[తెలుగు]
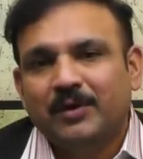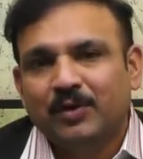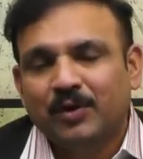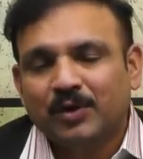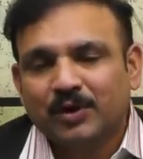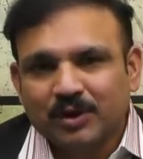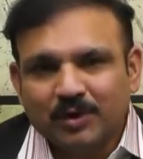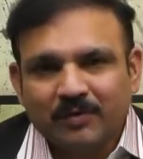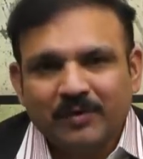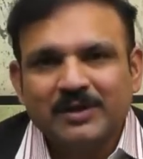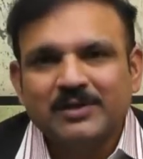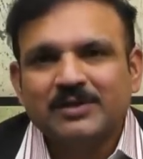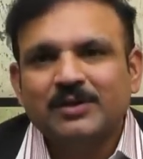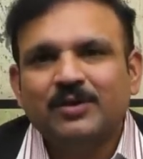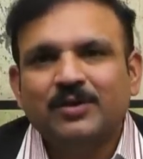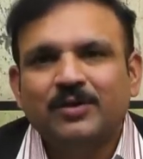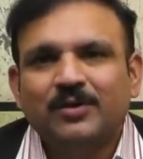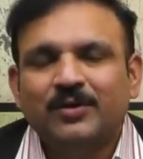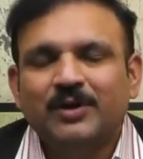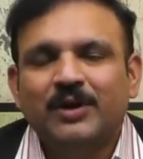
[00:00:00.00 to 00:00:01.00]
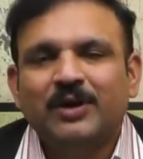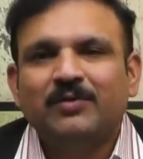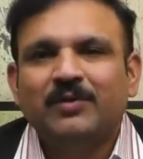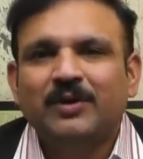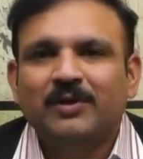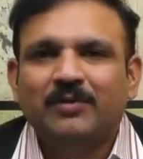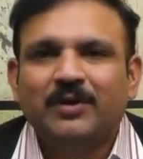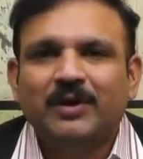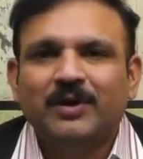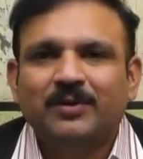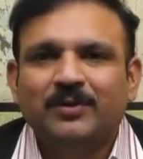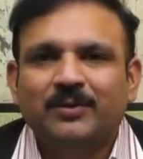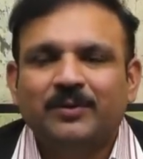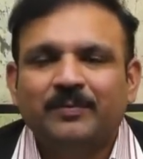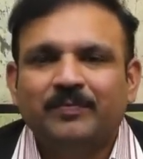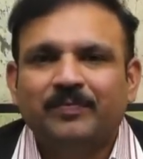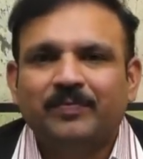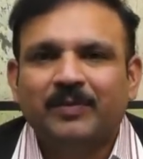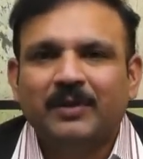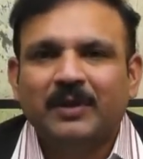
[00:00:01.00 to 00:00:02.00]
యుక్త వయసులో ఉన్నటువంటి వారు
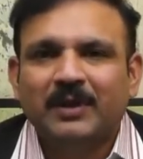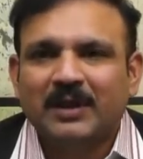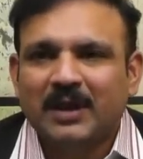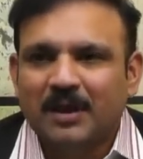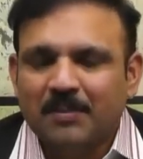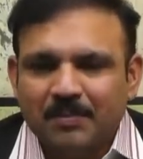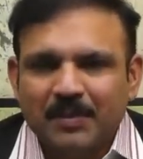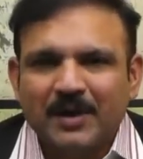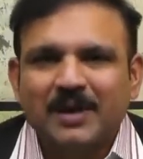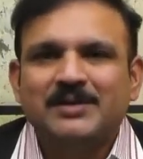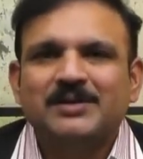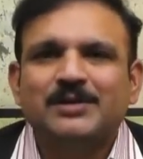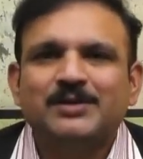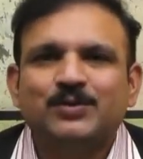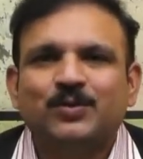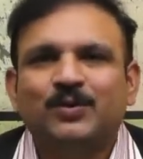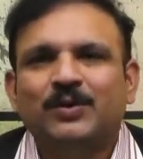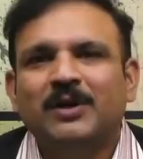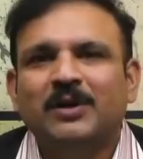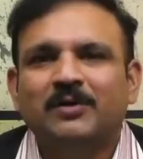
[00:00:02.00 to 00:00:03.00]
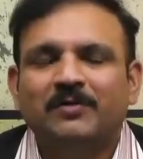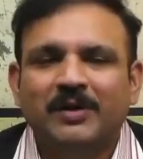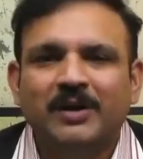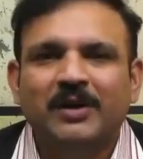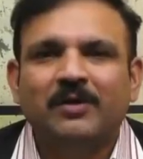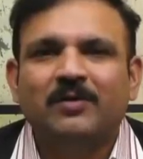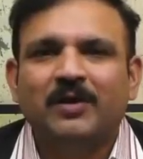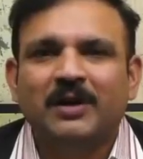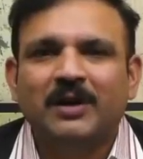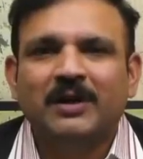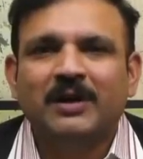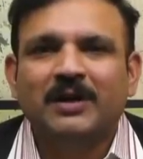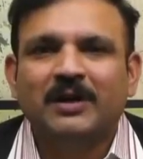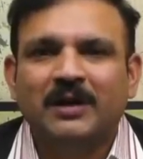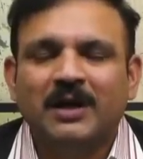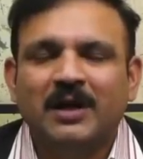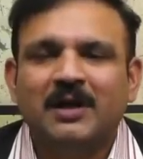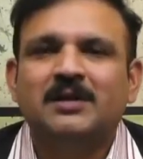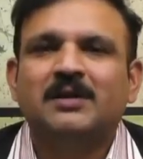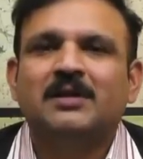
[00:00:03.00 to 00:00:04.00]
కంపేర్ చేసుకుంటా వేరే వాళ్ళకి
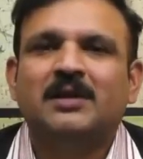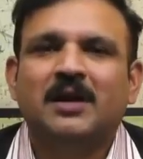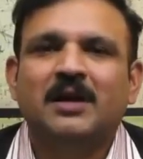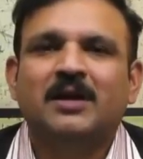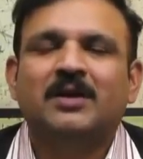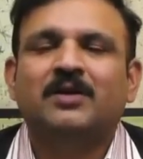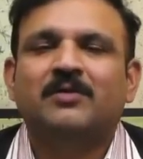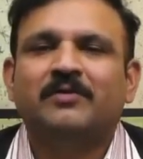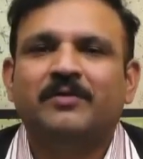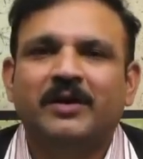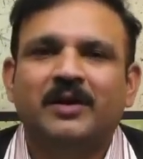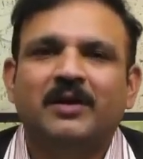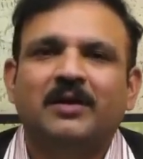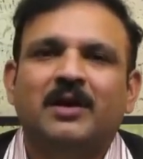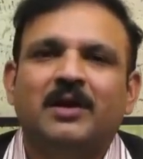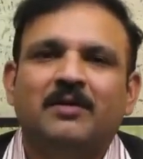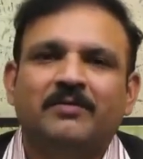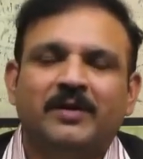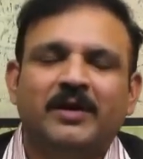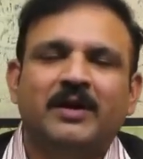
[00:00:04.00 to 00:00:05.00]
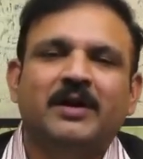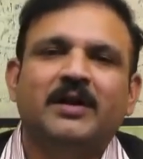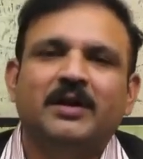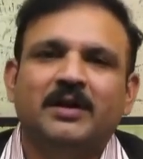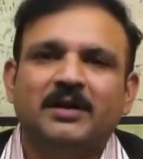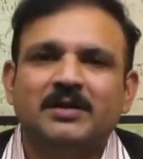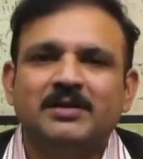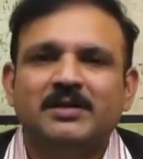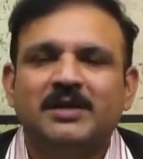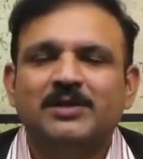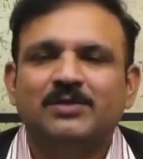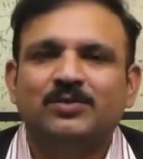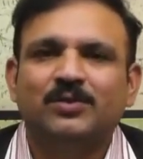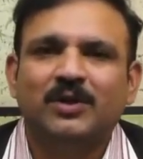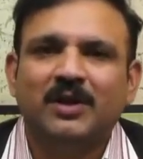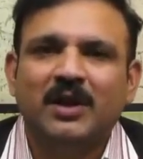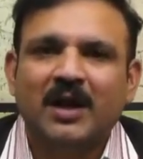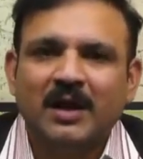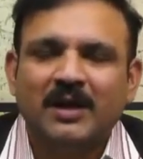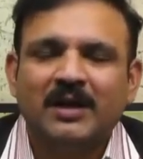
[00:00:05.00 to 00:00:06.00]
నా నా యొక్క ఫ్రెండ్ నా ఫ్రెండ్కి ఎంత సైజు
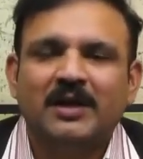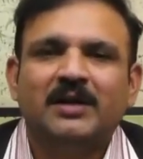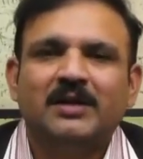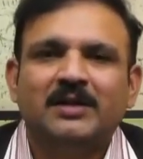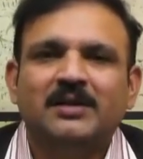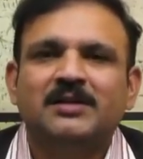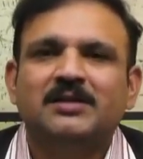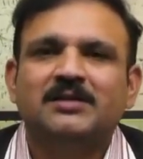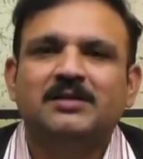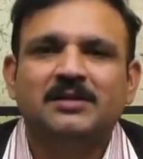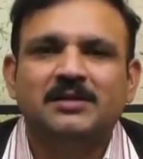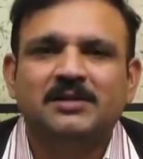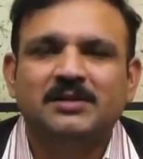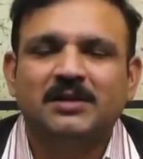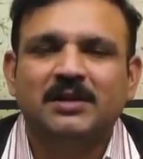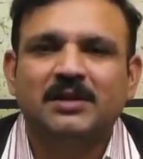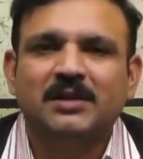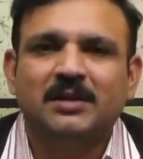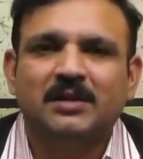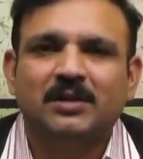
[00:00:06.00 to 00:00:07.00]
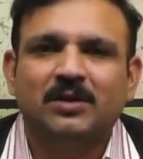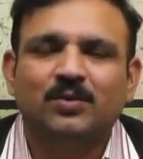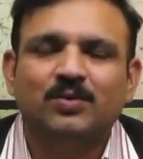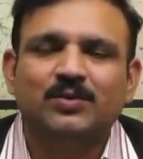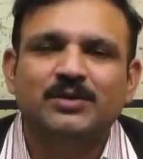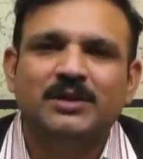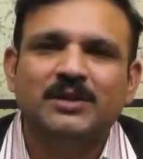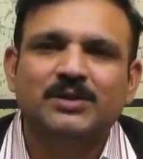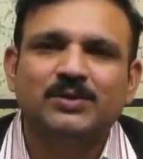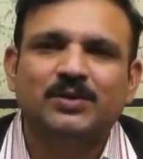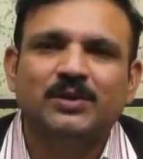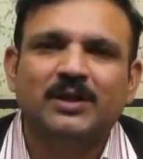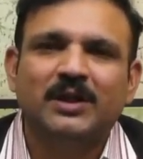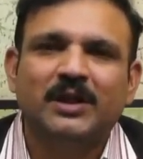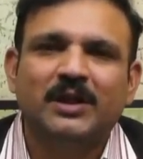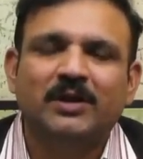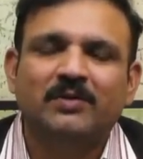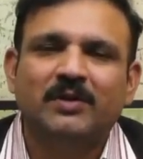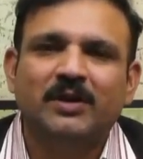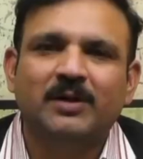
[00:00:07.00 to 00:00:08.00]
ఉంది నాకేంటి ఎంత చిన్న తక్కువ సైజు ఉంది
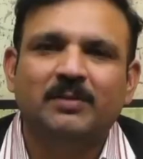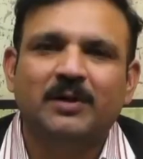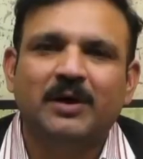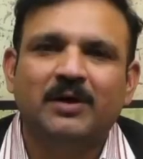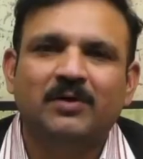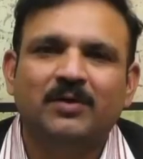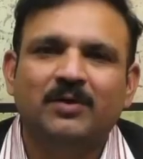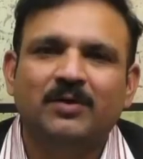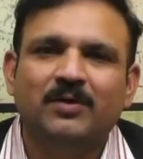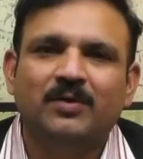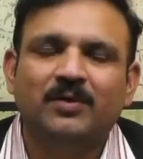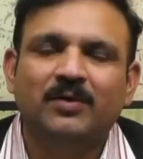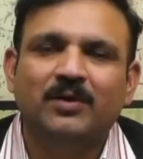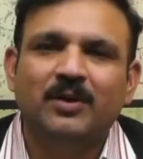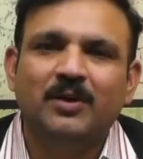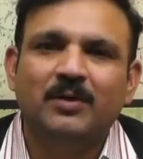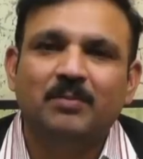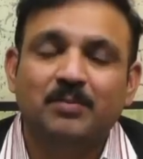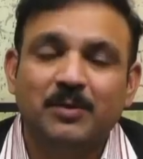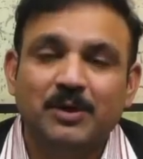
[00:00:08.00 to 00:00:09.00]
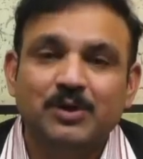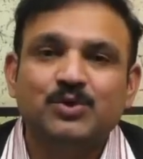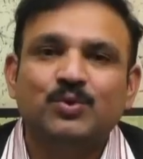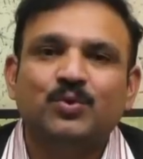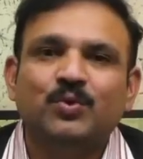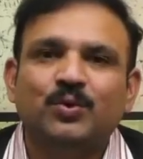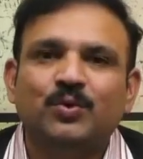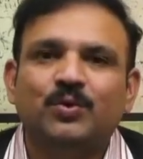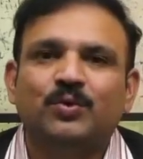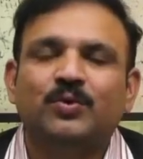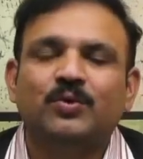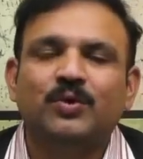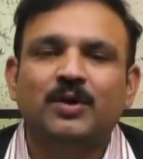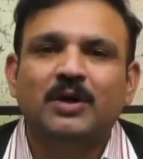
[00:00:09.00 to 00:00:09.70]
అనేటువంటి భావనలో పెంచుకుంటూ